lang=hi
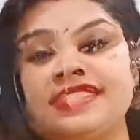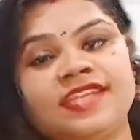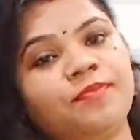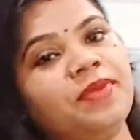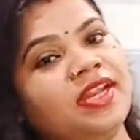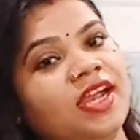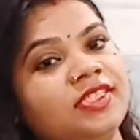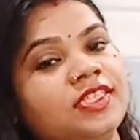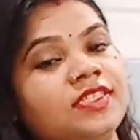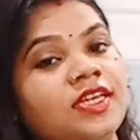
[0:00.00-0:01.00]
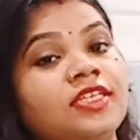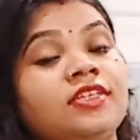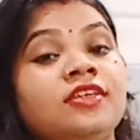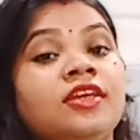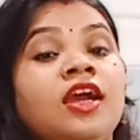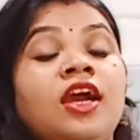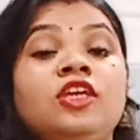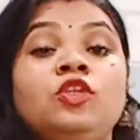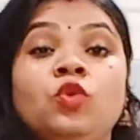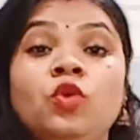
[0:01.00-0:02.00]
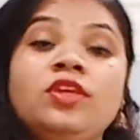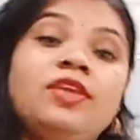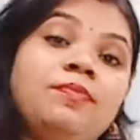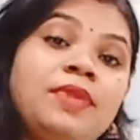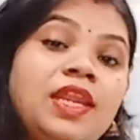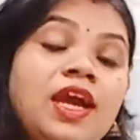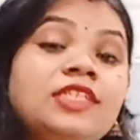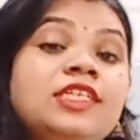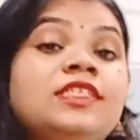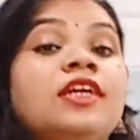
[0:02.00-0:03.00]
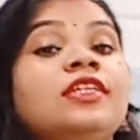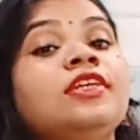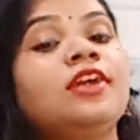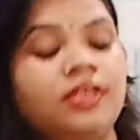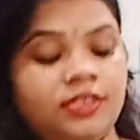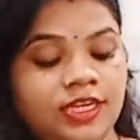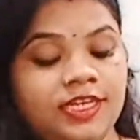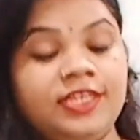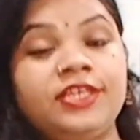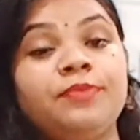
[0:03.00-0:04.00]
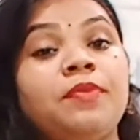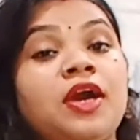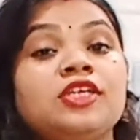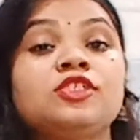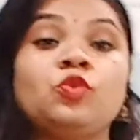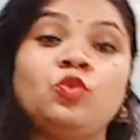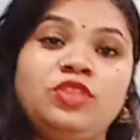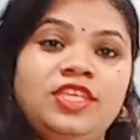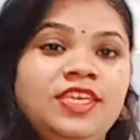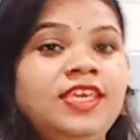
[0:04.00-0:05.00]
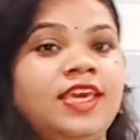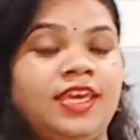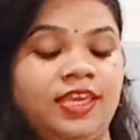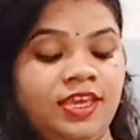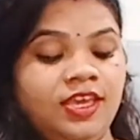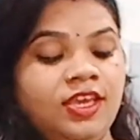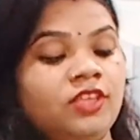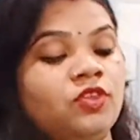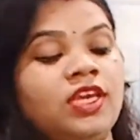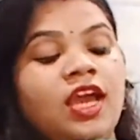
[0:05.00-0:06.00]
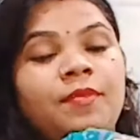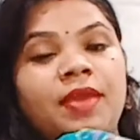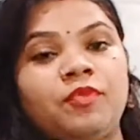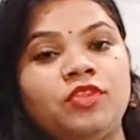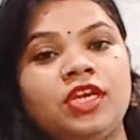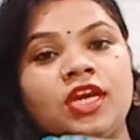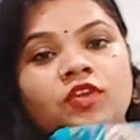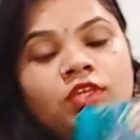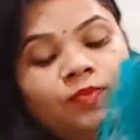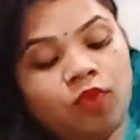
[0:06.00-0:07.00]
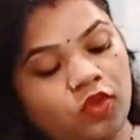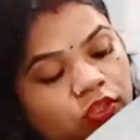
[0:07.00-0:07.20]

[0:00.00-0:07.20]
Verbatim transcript: है बनारसी साड़ी आई नो कि बनारसी साड़ी हर लेडी के पास होती ही है तो यहाँ मैं आपको दिखा रही हूँ बहुत ही